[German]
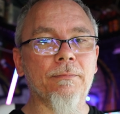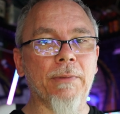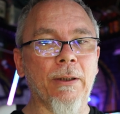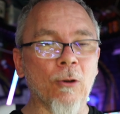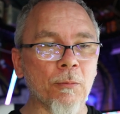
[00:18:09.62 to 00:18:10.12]

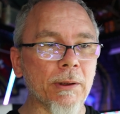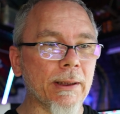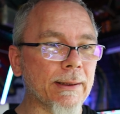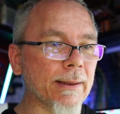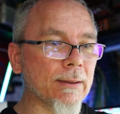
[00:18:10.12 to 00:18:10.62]
ich höre mir
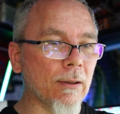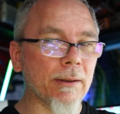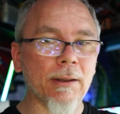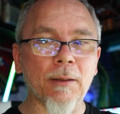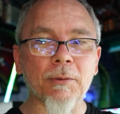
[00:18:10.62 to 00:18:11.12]
das jetzt noch
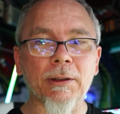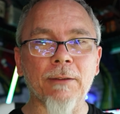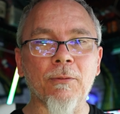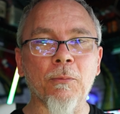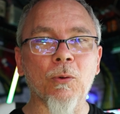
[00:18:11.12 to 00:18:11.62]
an, aber die
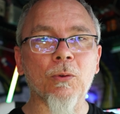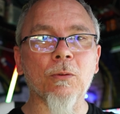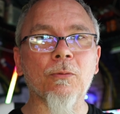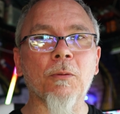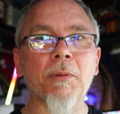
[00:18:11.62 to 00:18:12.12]

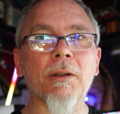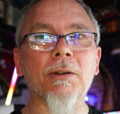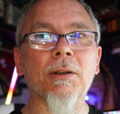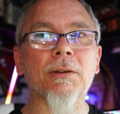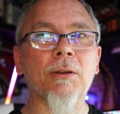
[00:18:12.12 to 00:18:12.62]
Vermutung von mir
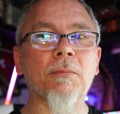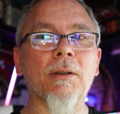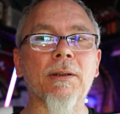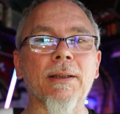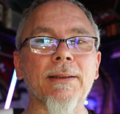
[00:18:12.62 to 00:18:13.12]
ist jetzt schon
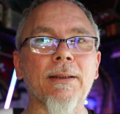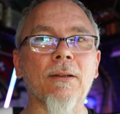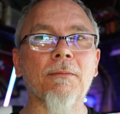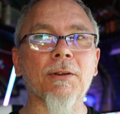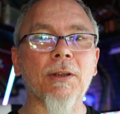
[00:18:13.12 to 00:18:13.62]
mal, dass sie
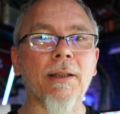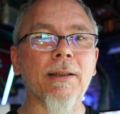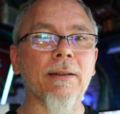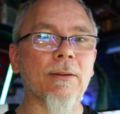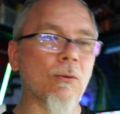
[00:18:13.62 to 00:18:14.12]
da
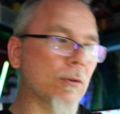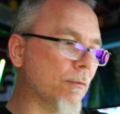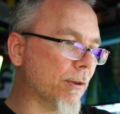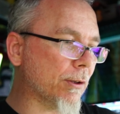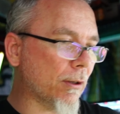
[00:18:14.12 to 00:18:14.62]
wahrscheinlich einen Klon
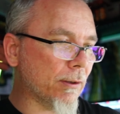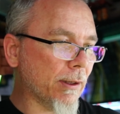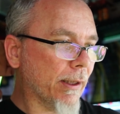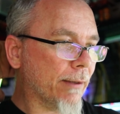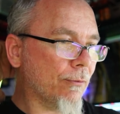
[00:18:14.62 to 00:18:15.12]
erwischt haben,
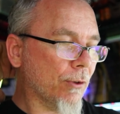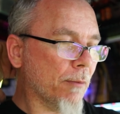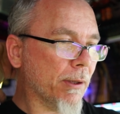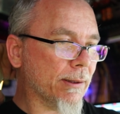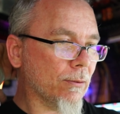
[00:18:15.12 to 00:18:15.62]
direkt von
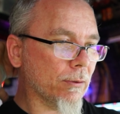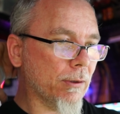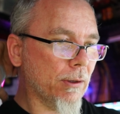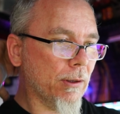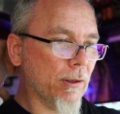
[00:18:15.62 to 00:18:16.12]
Amazon.
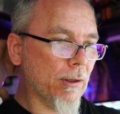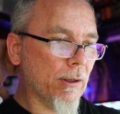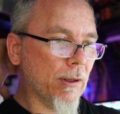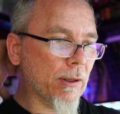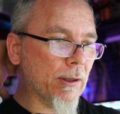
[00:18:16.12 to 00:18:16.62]

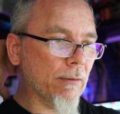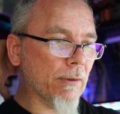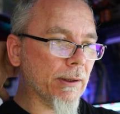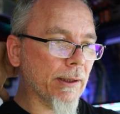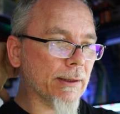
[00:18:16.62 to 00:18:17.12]
Da
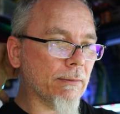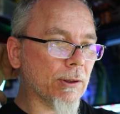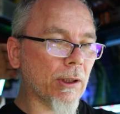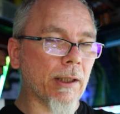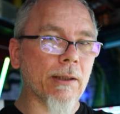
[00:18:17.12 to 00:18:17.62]
wird jetzt
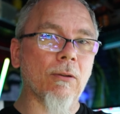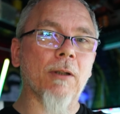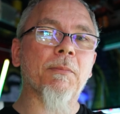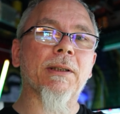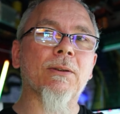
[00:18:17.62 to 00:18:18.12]
wahrscheinlich auch
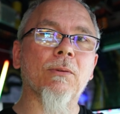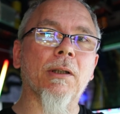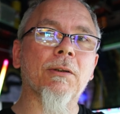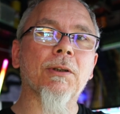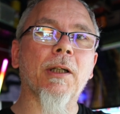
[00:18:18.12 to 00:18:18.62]
Amazon
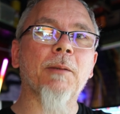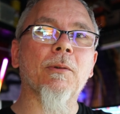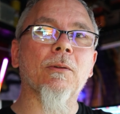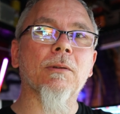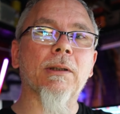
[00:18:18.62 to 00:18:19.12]
anschreiben
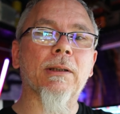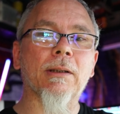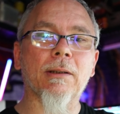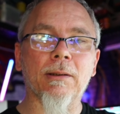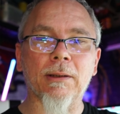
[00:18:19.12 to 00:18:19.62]
und
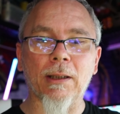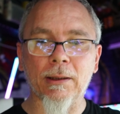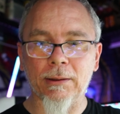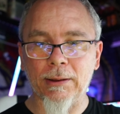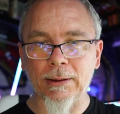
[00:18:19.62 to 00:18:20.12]

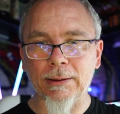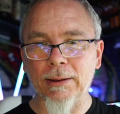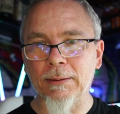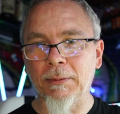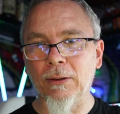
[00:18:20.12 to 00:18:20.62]
sage, dass
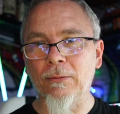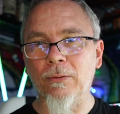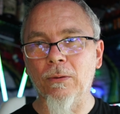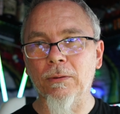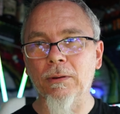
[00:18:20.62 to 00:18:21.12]
das
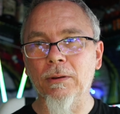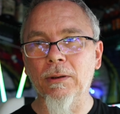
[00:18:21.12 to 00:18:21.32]
Mikrofon